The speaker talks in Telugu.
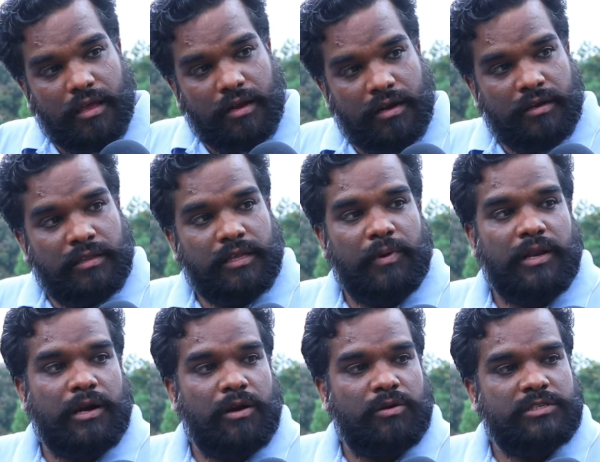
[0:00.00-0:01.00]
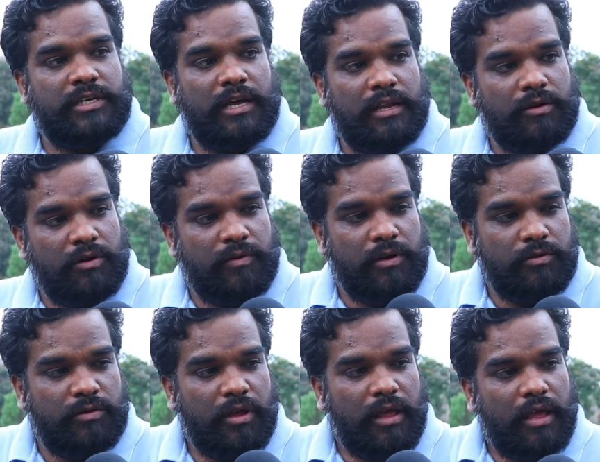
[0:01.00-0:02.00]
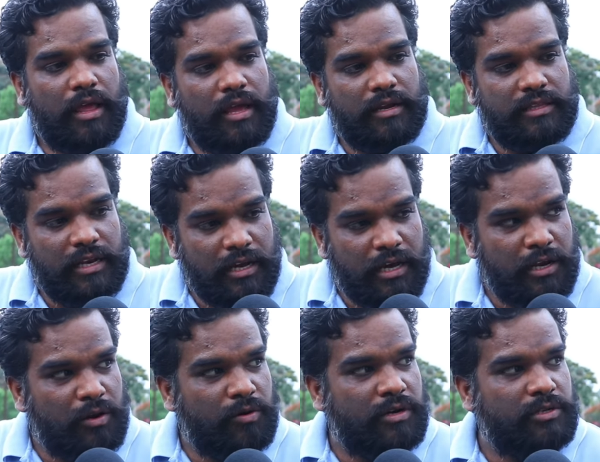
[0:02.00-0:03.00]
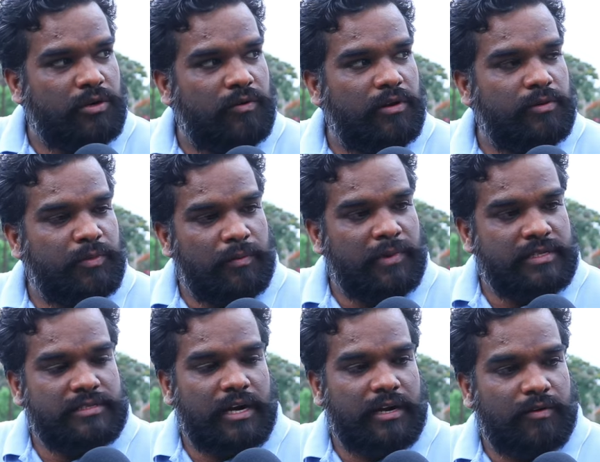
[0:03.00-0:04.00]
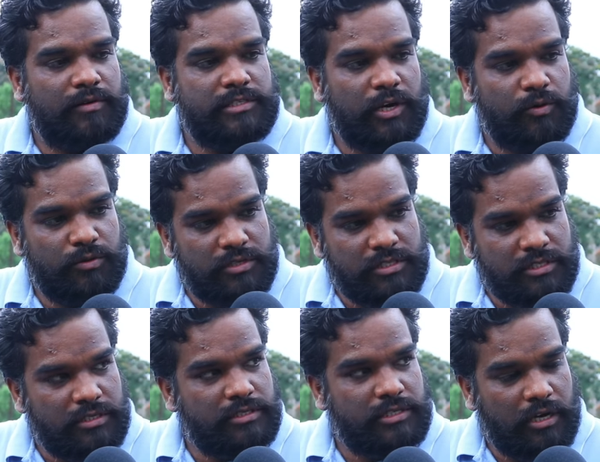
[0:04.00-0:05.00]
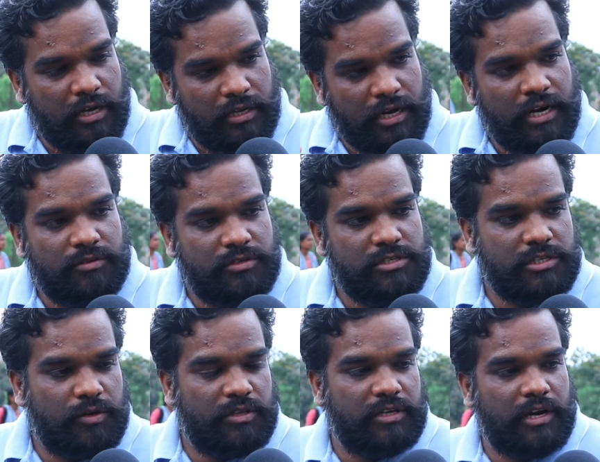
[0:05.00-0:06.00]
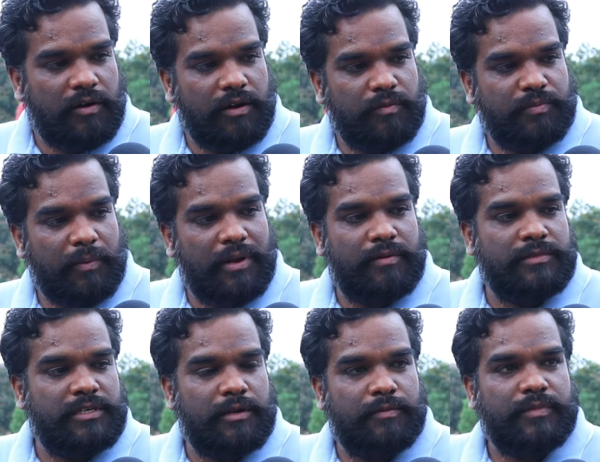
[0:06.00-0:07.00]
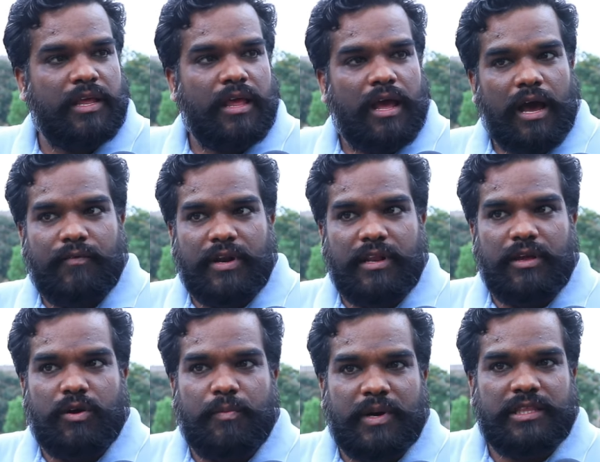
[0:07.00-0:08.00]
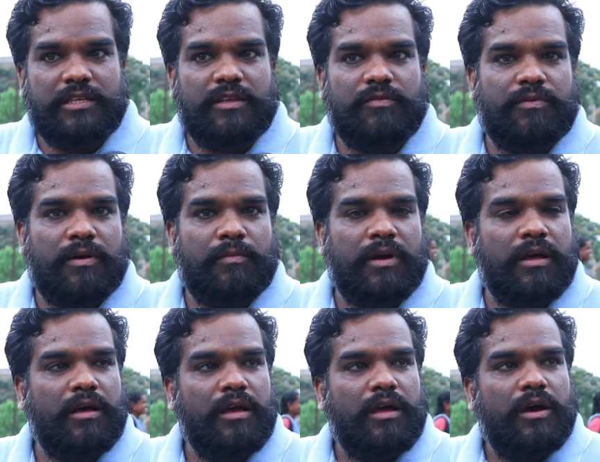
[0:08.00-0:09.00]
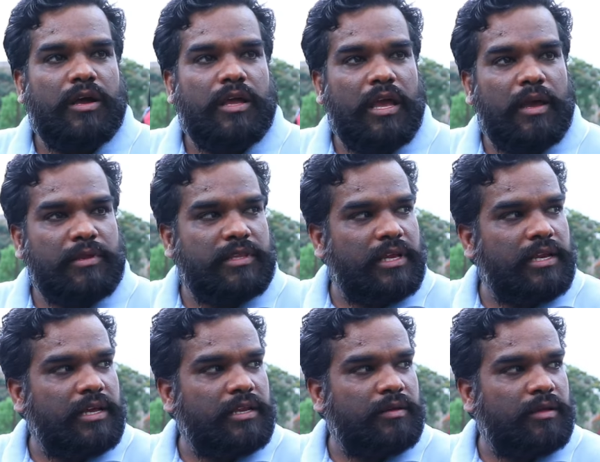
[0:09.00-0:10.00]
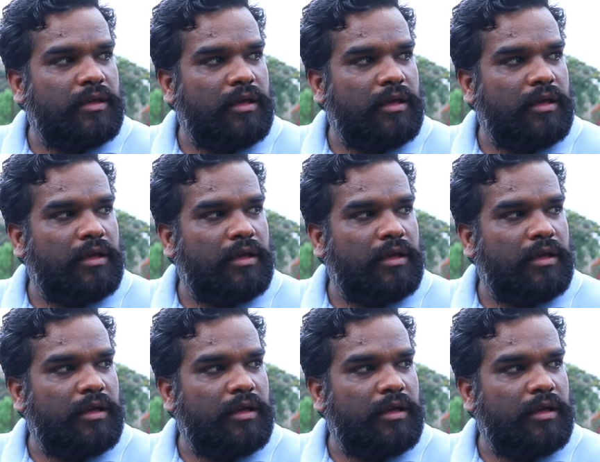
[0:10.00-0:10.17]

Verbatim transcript: ఇక తమిళనాడులో చాలా గొడవలు ఇక తెలంగాణలో కూడా గొడవలు మంది మంది స్టార్ట్ అవ్వడం సౌత్ నుంచి నార్త్ నుంచి సౌత్కి రావడం ప్రబలం చేయడం అవన్నీ ఒక మతతత్వంగా ఏమి తెలియని